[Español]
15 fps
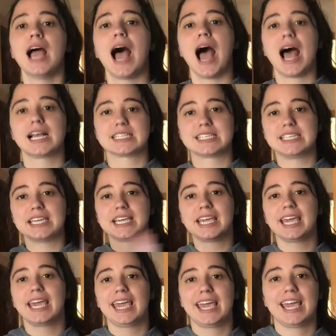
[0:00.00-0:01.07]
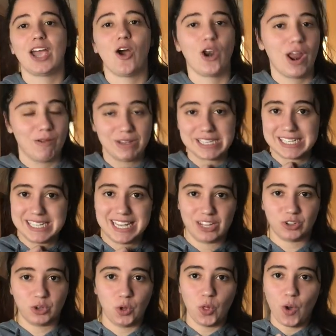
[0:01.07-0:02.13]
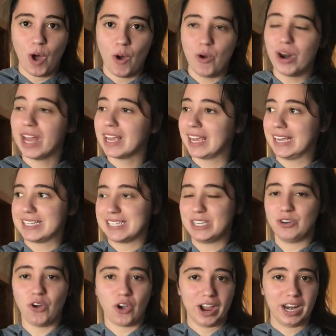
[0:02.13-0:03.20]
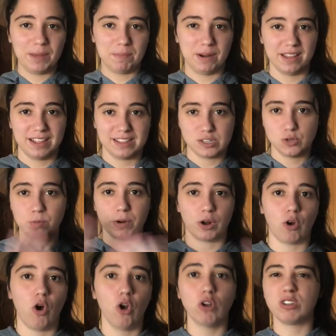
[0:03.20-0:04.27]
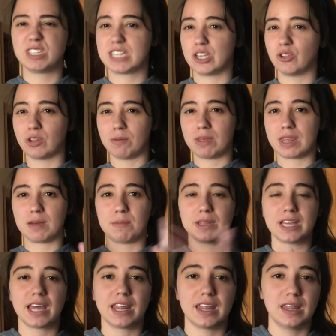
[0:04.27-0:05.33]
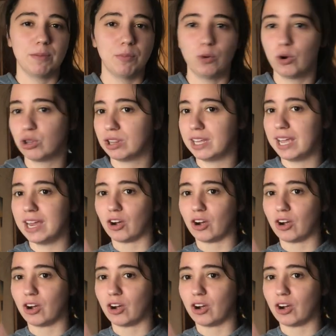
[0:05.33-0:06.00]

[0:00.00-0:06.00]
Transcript: así que os la voy a enseñar todo ahora, que si no os queréis perder este super haul, os enseño también zapatillas de deporte,